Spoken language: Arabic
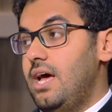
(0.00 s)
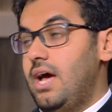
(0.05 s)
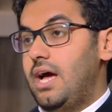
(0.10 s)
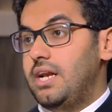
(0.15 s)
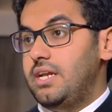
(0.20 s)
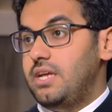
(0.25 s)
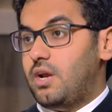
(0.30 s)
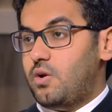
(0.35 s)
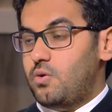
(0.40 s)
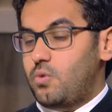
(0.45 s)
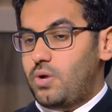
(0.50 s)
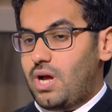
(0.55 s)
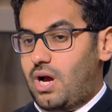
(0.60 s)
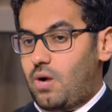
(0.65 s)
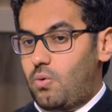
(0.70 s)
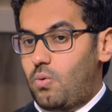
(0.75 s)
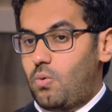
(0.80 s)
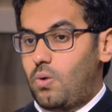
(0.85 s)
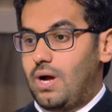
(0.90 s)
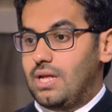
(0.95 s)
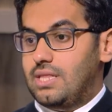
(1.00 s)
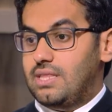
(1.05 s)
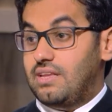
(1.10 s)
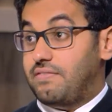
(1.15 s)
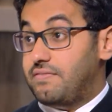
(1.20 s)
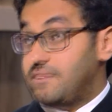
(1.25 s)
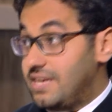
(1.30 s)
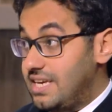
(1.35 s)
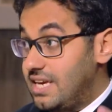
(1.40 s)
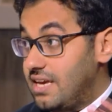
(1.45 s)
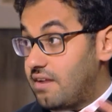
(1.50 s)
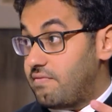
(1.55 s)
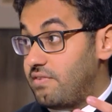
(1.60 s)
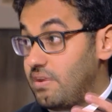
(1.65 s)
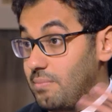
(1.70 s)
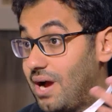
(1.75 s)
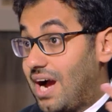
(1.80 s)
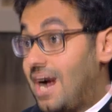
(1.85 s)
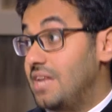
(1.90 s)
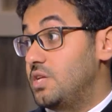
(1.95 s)
أن يرنو نحو التفكير في
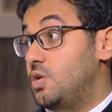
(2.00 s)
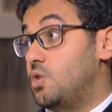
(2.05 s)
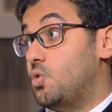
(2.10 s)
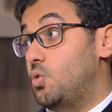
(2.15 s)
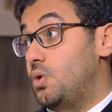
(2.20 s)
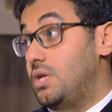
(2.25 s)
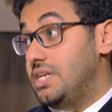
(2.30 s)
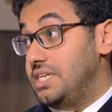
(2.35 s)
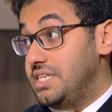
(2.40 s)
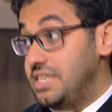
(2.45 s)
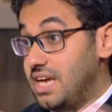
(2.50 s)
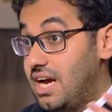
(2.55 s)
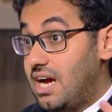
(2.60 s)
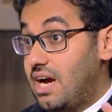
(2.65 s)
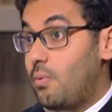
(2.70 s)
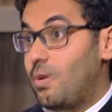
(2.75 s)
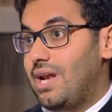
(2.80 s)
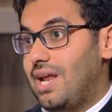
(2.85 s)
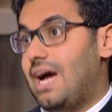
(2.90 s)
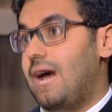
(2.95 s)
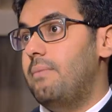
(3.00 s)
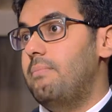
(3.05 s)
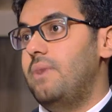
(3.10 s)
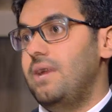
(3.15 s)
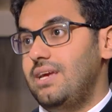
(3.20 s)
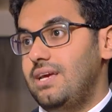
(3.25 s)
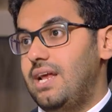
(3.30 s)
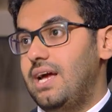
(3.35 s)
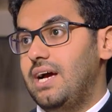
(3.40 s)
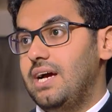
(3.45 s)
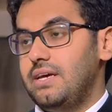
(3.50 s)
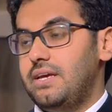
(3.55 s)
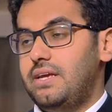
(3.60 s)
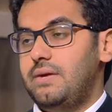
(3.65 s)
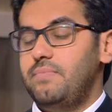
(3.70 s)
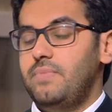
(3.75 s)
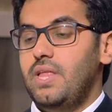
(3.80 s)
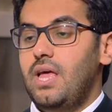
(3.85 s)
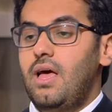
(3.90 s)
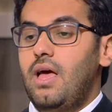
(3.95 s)
المعاني الكلية والعامة إلى آخره
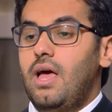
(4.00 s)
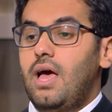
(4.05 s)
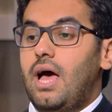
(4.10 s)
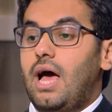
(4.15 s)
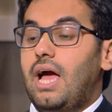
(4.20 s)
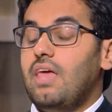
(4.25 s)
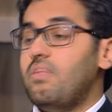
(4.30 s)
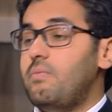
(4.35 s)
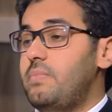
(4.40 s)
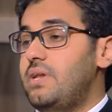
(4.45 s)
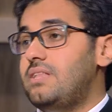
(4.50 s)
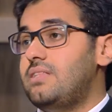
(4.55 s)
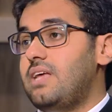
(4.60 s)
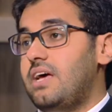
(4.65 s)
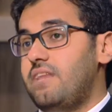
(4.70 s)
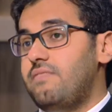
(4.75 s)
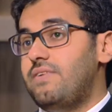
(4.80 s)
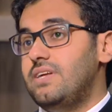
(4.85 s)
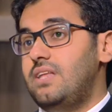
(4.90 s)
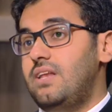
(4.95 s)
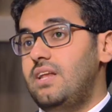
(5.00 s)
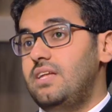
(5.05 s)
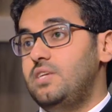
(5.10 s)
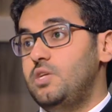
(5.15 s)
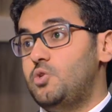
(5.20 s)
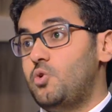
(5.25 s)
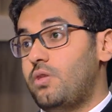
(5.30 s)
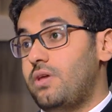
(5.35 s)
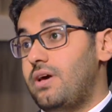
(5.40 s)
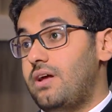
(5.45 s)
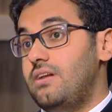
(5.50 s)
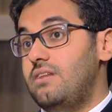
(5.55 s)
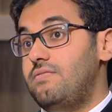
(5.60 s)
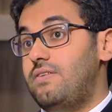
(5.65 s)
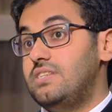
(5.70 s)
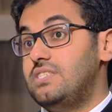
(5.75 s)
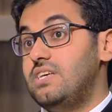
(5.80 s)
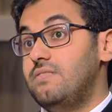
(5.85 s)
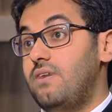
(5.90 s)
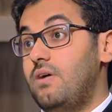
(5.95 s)
أيضا من التعريفات التي تذكر
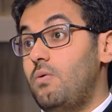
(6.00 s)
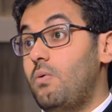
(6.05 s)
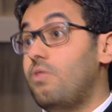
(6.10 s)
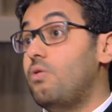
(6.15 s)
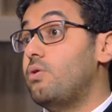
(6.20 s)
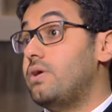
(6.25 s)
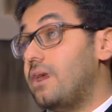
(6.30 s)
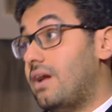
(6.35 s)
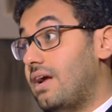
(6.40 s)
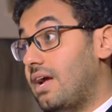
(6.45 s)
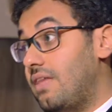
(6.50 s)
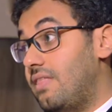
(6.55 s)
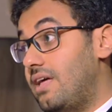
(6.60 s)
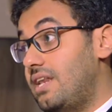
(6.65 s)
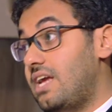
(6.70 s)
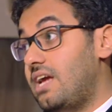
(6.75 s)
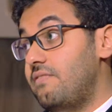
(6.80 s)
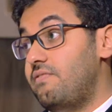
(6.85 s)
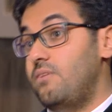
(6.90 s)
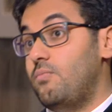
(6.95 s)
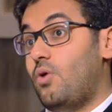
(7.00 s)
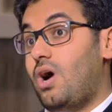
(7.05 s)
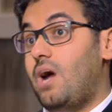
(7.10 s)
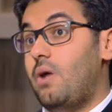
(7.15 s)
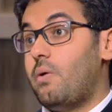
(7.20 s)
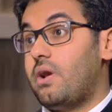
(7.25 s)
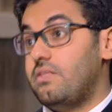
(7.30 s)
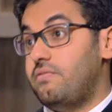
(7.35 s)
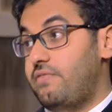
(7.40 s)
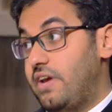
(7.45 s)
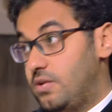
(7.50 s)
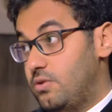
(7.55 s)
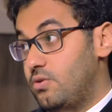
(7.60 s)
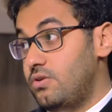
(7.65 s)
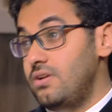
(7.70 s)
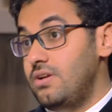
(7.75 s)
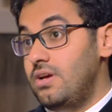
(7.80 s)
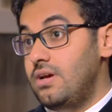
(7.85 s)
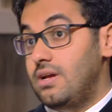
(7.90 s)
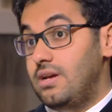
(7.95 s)
للفلسفة وذكر كذلك في محاورة
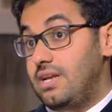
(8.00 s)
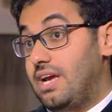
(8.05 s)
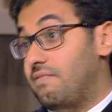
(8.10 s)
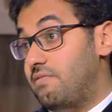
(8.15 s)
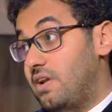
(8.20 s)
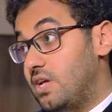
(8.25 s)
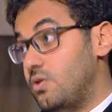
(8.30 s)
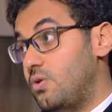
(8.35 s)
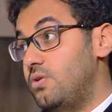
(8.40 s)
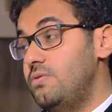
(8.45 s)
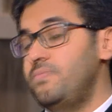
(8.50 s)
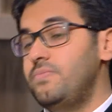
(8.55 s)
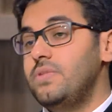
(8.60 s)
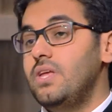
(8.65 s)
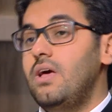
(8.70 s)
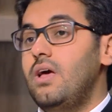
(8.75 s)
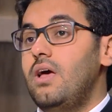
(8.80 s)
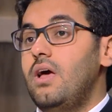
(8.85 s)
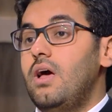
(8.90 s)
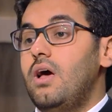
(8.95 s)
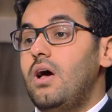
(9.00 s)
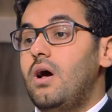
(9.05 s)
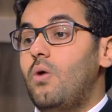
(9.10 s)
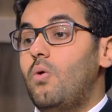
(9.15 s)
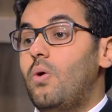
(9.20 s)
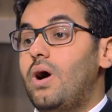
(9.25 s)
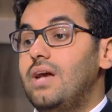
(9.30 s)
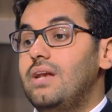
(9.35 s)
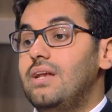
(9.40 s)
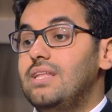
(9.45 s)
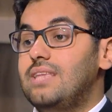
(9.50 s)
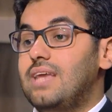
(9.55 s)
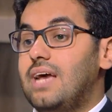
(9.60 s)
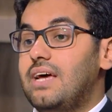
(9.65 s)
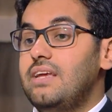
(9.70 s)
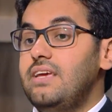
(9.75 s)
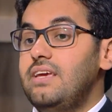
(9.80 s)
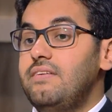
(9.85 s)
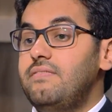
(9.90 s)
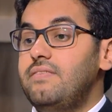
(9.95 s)
فيدون لأفلاطون هو أن
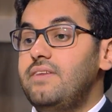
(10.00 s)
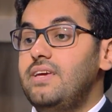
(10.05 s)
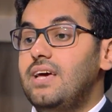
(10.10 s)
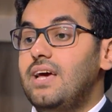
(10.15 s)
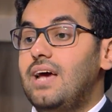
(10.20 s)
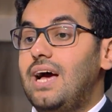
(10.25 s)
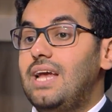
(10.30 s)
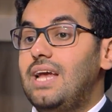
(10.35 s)
التعريف هي